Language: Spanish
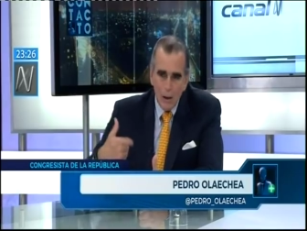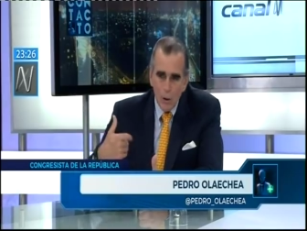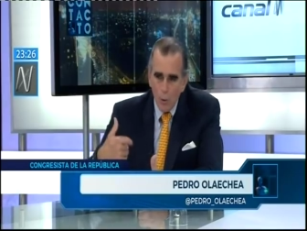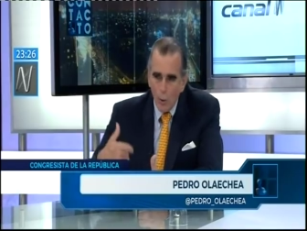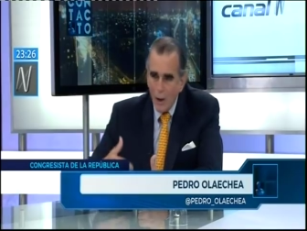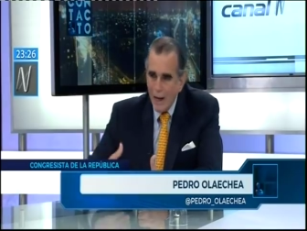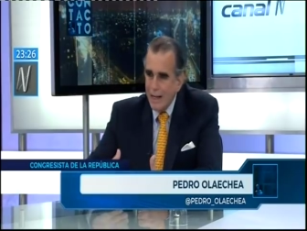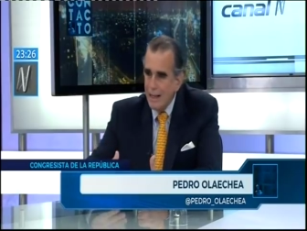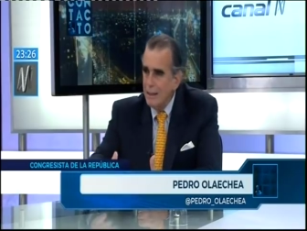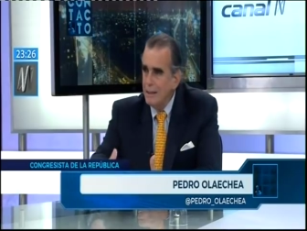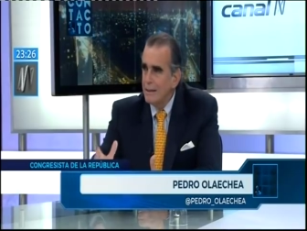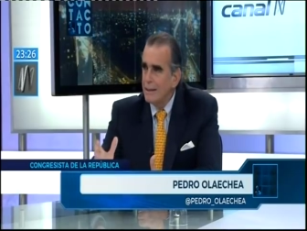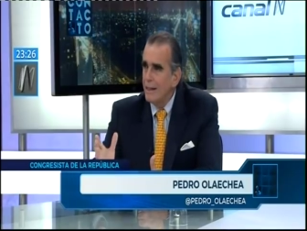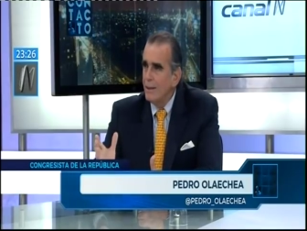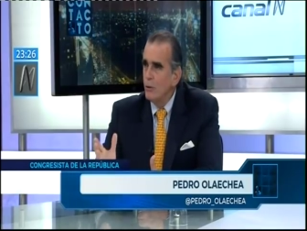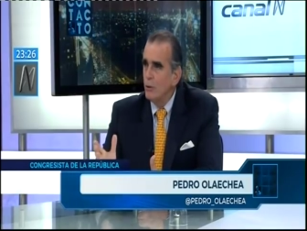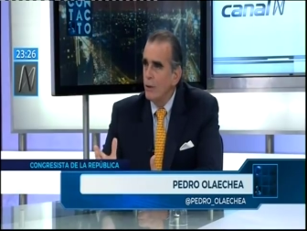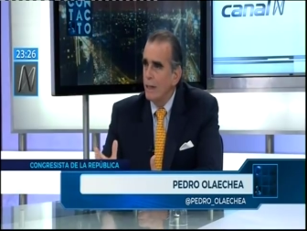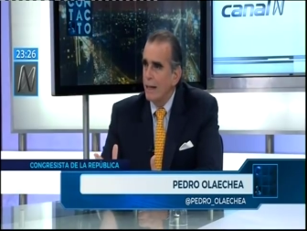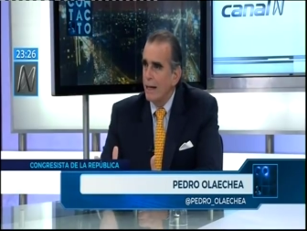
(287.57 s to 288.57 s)
cuarenta
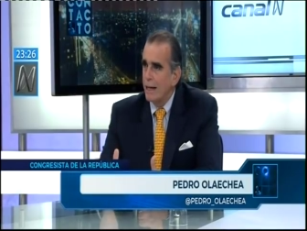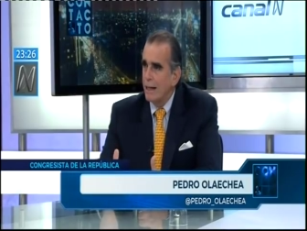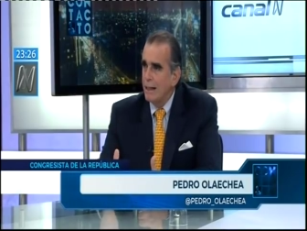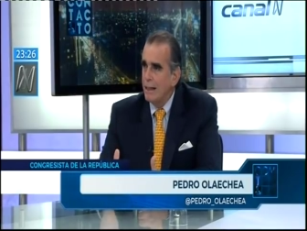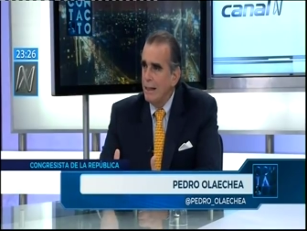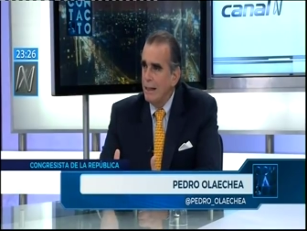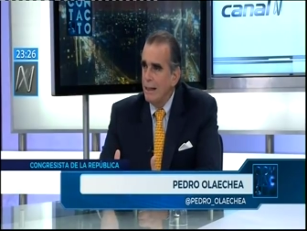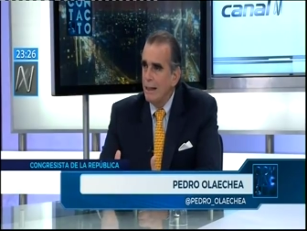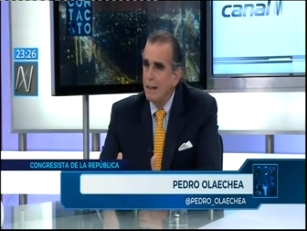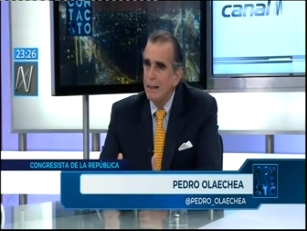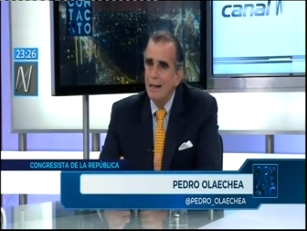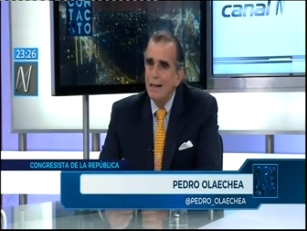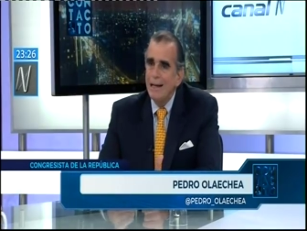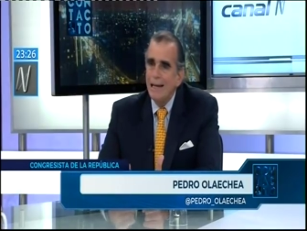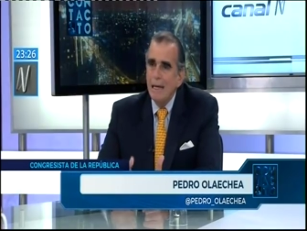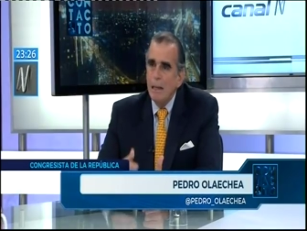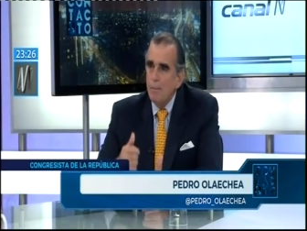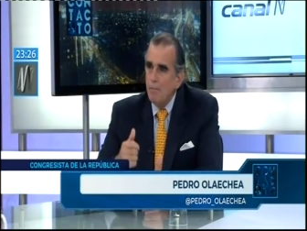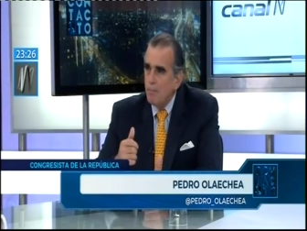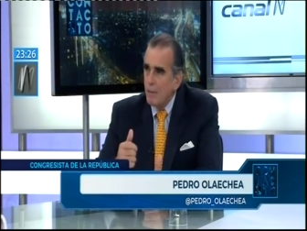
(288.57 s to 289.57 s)
años de carrera,
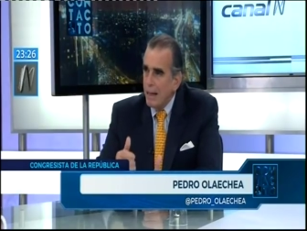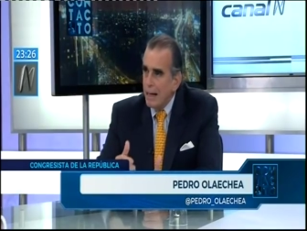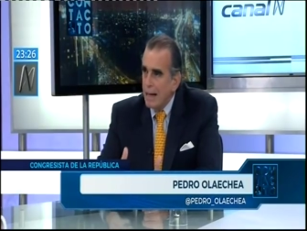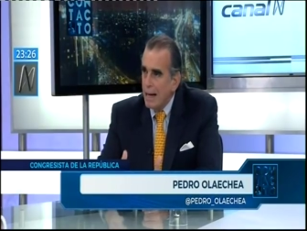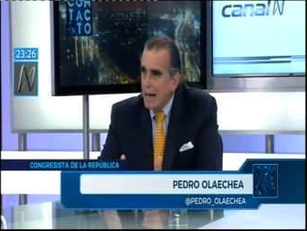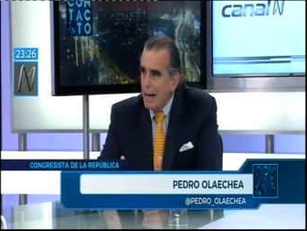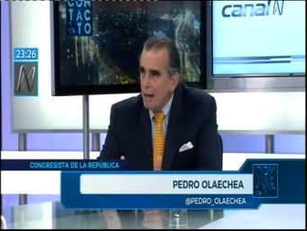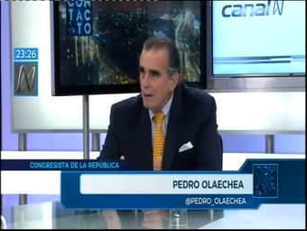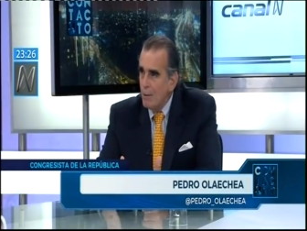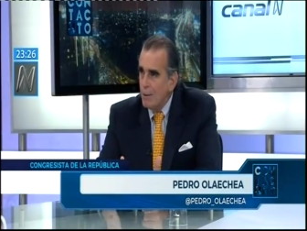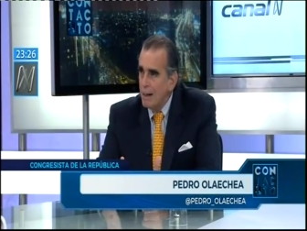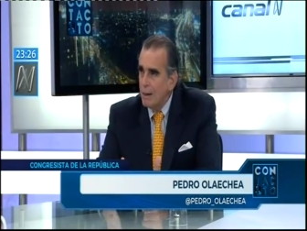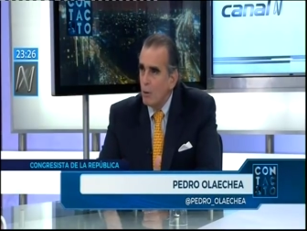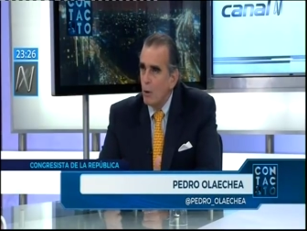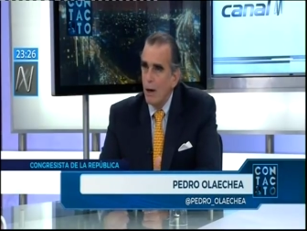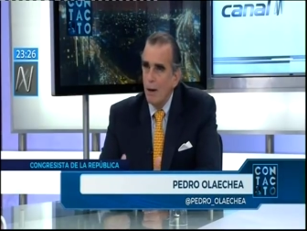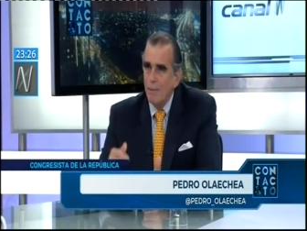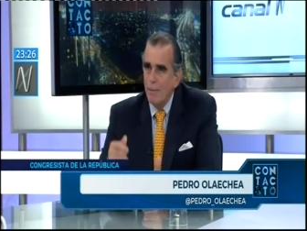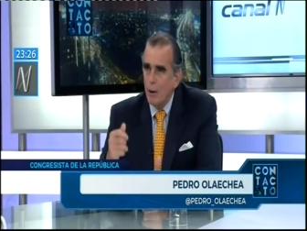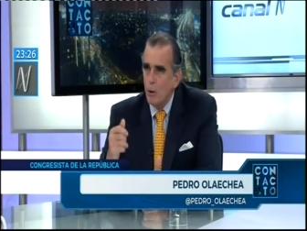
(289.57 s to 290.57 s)
impecable,
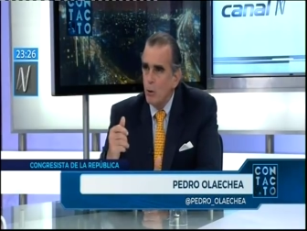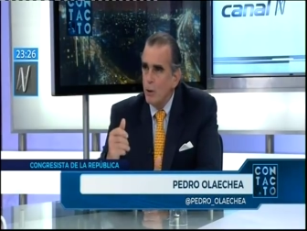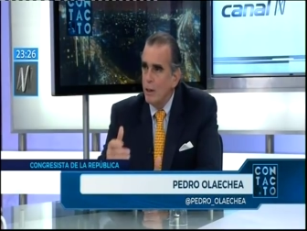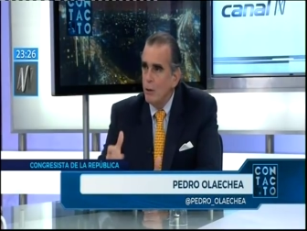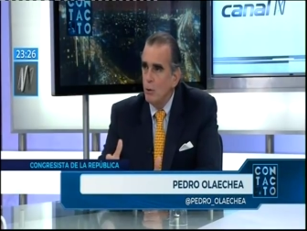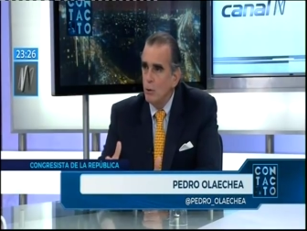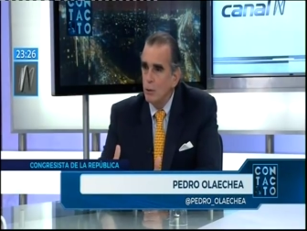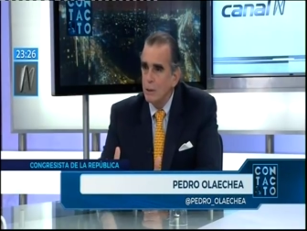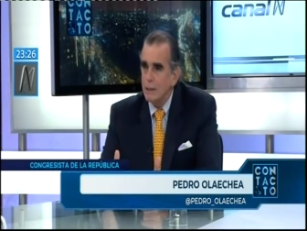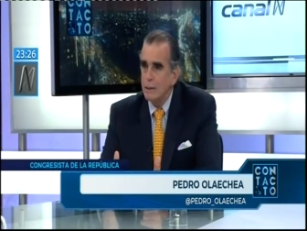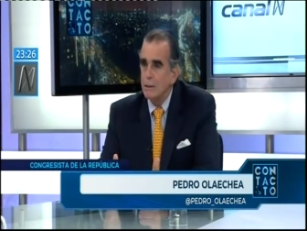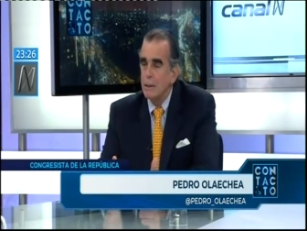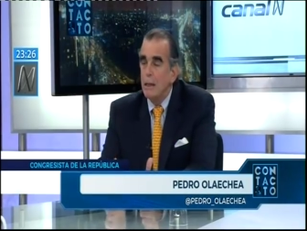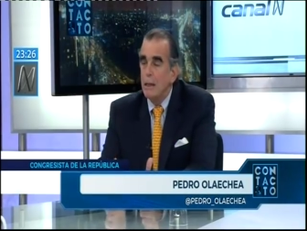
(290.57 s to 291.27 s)
con las mejores notas.